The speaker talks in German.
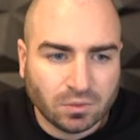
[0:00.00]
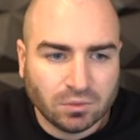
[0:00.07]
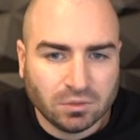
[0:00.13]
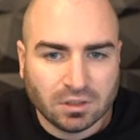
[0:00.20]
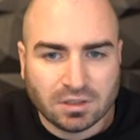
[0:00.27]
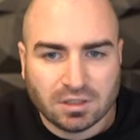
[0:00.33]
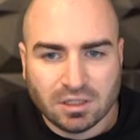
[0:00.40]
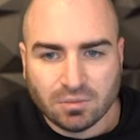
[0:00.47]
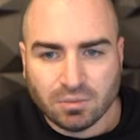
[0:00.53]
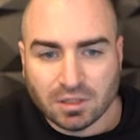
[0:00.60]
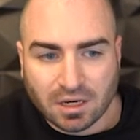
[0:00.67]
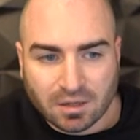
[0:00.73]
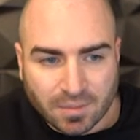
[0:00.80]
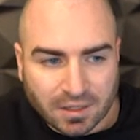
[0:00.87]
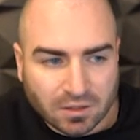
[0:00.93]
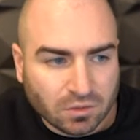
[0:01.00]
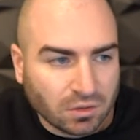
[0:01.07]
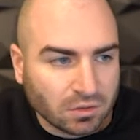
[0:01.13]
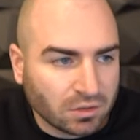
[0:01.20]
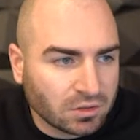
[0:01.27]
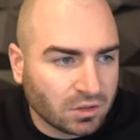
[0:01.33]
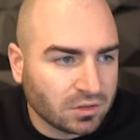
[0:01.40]
und jetzt nicht mit Elementor
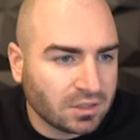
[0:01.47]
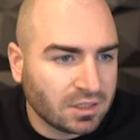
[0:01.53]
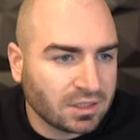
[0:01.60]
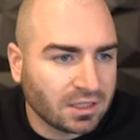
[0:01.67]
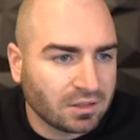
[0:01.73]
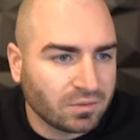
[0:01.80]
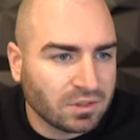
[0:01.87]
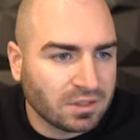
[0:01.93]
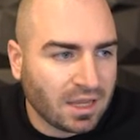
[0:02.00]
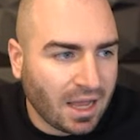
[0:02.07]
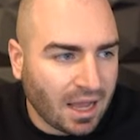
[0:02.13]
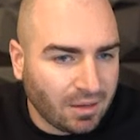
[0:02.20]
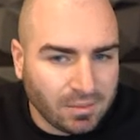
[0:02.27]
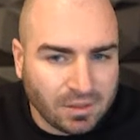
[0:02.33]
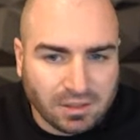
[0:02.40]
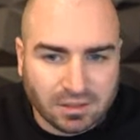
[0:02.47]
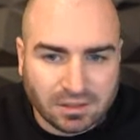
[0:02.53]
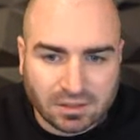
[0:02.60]
oder sonst irgendetwas, aber